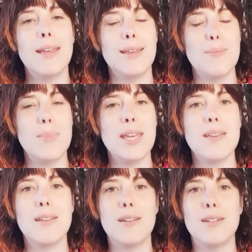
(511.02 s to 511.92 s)

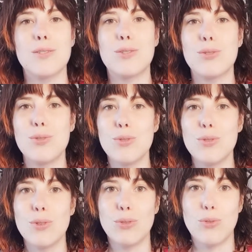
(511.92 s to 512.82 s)
Mais
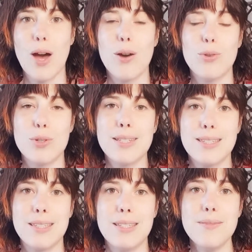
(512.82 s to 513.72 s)
tu dois
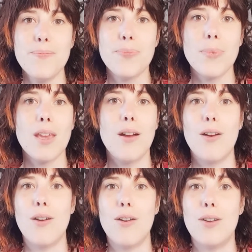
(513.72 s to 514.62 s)
aussi
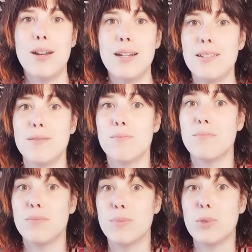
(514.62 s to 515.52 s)
euh,
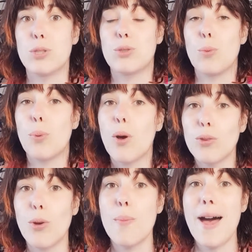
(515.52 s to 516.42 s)
te
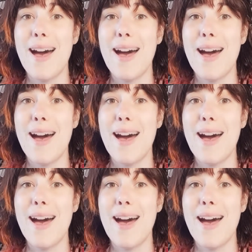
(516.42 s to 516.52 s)
prendre en main